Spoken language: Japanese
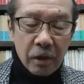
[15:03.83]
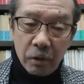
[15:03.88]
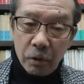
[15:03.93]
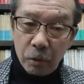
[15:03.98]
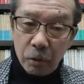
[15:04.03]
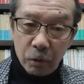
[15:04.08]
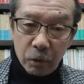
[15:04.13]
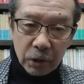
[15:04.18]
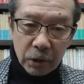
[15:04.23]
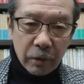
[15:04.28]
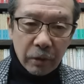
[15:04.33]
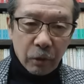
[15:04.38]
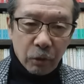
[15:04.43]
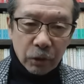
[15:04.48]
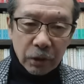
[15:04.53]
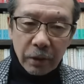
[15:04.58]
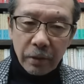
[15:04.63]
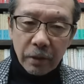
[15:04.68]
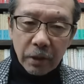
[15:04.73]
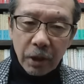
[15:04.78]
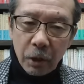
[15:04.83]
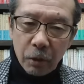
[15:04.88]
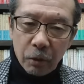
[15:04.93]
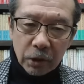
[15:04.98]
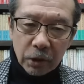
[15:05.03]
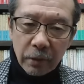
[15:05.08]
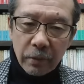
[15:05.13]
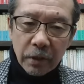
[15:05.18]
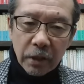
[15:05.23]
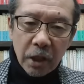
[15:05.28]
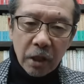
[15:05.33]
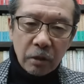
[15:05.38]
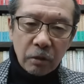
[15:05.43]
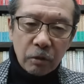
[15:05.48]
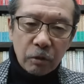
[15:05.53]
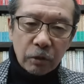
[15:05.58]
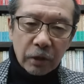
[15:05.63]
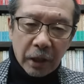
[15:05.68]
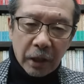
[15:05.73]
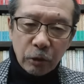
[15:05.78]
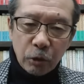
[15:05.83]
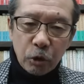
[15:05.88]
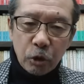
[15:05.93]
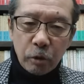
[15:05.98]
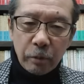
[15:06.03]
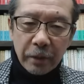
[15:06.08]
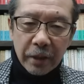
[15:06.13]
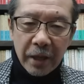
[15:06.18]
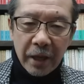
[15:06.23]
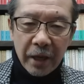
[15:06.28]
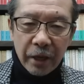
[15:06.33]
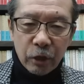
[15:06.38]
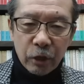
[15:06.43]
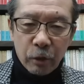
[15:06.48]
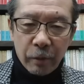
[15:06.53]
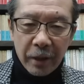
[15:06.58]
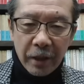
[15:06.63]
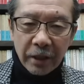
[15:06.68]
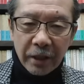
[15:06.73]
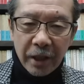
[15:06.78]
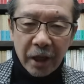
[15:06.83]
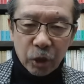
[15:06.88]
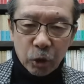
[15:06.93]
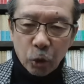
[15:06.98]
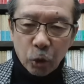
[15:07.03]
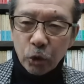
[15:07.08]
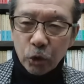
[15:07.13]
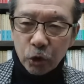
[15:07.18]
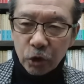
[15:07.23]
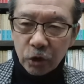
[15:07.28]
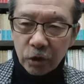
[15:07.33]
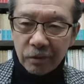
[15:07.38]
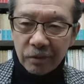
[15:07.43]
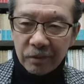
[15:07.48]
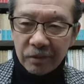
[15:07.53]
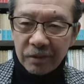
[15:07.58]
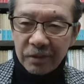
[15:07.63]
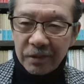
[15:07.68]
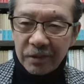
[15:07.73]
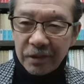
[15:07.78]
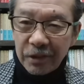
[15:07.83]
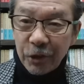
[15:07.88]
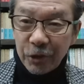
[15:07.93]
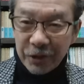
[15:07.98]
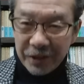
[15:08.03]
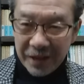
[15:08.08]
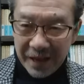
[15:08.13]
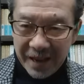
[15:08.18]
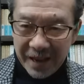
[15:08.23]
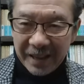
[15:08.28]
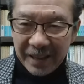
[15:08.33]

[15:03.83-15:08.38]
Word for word: 小沢小沢小沢さんの誕生日会に呼ばれたらどうするっていうね。